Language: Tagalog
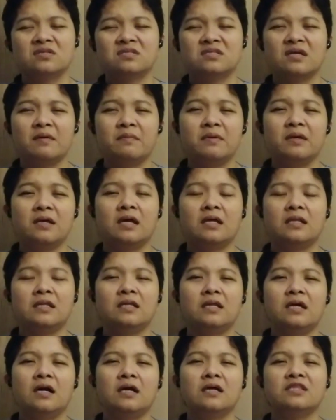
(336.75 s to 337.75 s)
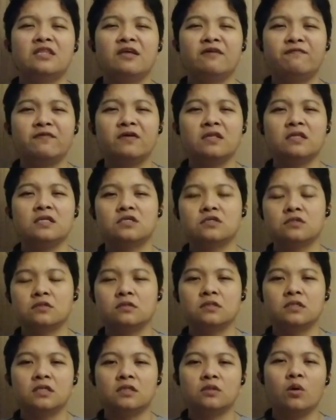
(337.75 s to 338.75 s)
Sabi nga nila, ang definition
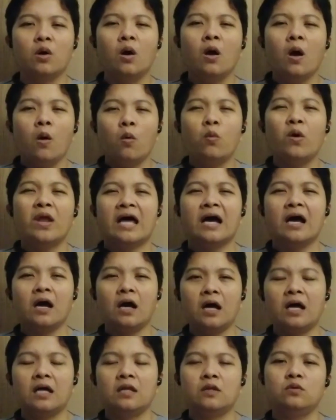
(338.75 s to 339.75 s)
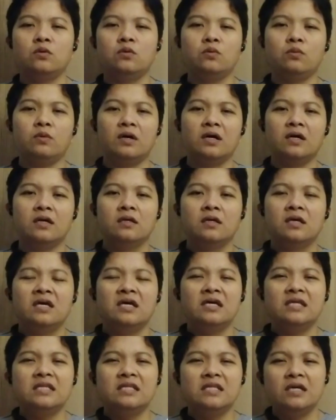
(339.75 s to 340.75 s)
dito, walang kaluluwa.
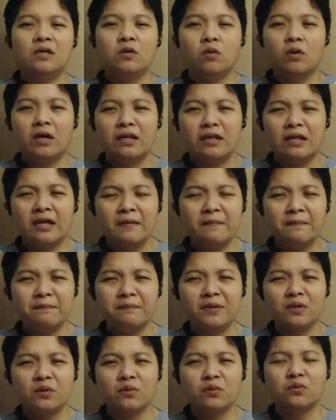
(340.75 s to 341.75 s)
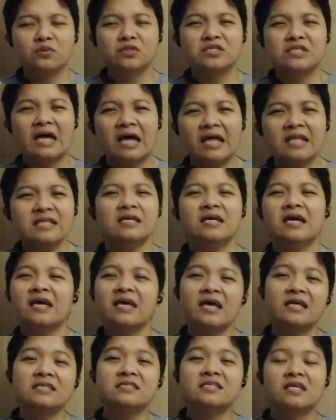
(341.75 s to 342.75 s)
Hindi ko alam, pero saan
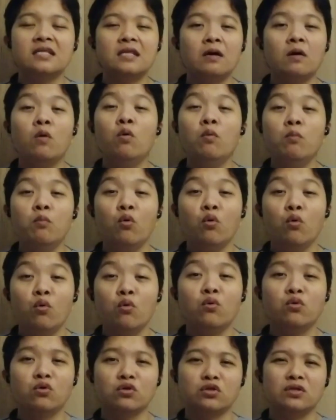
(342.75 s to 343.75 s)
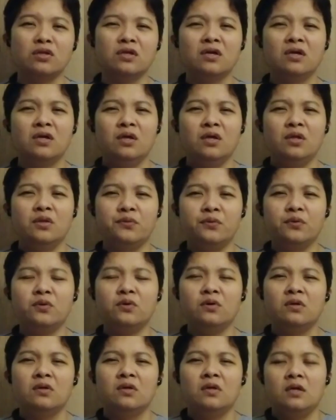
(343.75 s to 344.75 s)
kaya sila humuhugot
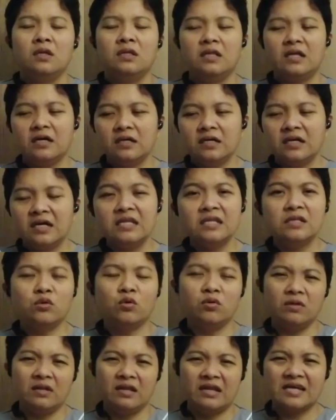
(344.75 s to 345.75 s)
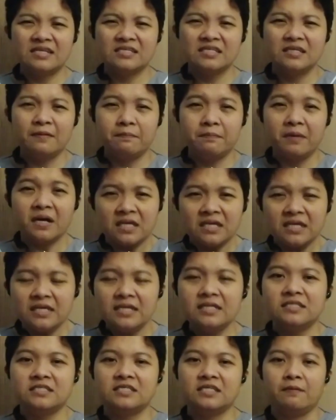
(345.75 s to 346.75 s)
no? ng ganitong klasing
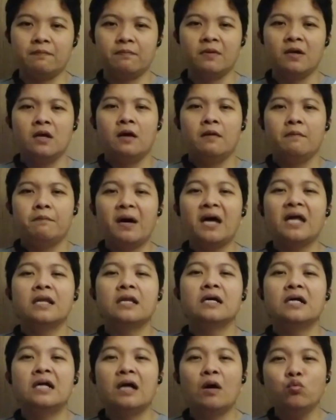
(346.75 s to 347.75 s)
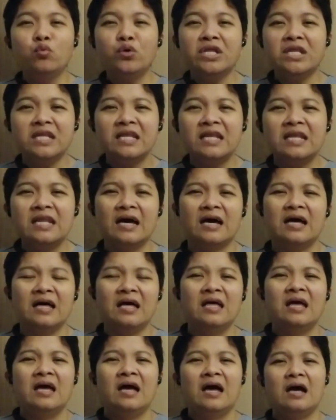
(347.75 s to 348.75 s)
pakiisip para gawin nila
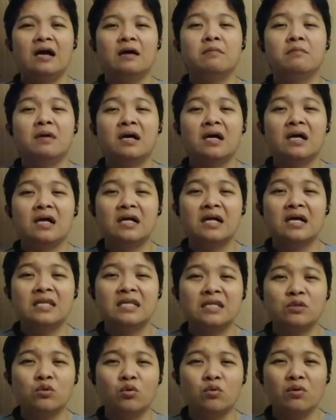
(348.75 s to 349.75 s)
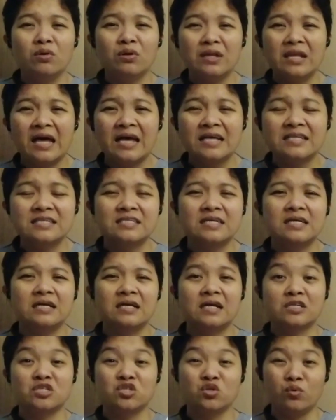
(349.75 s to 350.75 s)
ang mga ganitong klasing
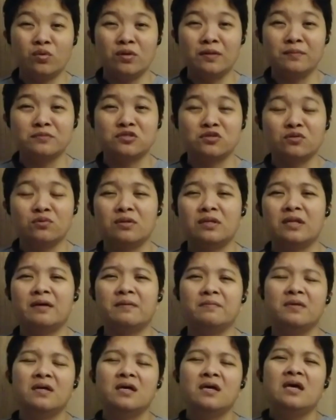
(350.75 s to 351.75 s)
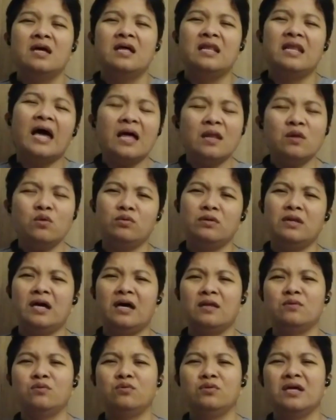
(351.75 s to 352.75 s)
kasuklam-suklam,
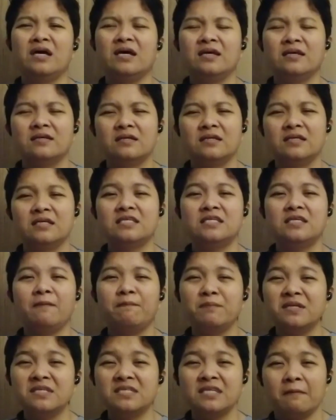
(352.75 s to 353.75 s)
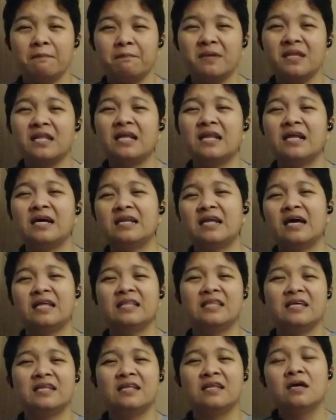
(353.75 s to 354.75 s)
lalong-lalo na Isip-isipin na lang
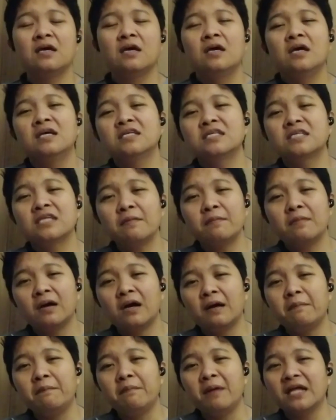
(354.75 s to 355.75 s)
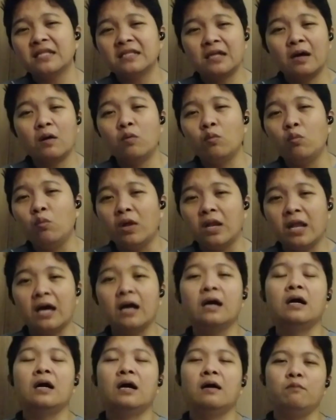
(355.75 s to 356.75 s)
natin sa mga batang
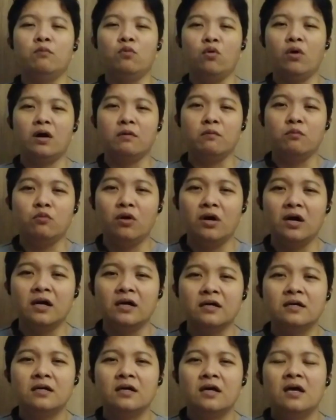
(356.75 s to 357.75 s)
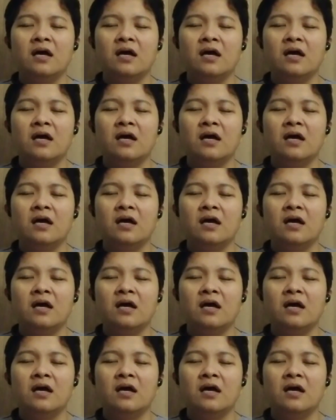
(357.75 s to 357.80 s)
walang amuang-muang.